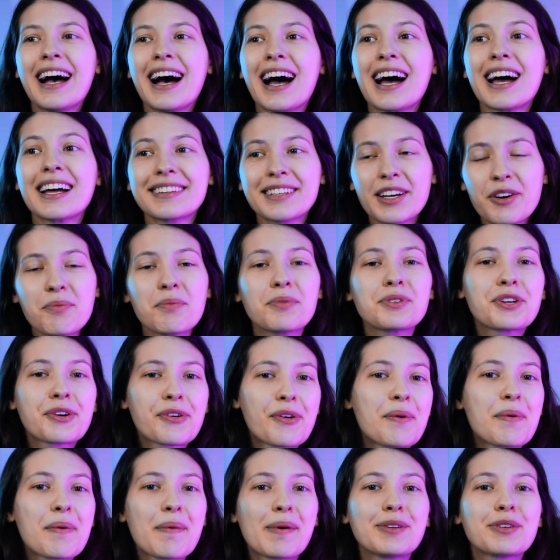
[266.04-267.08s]
até
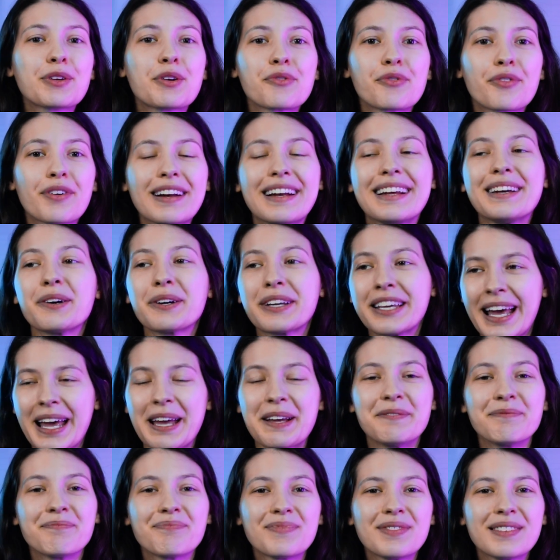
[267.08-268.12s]
chegou um momento que eu falei,
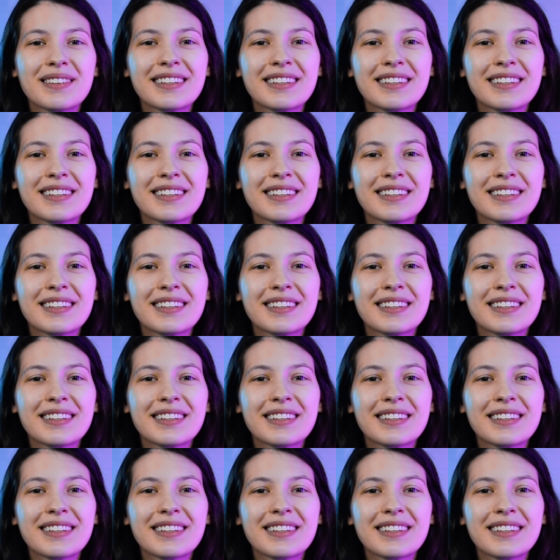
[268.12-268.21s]
ok,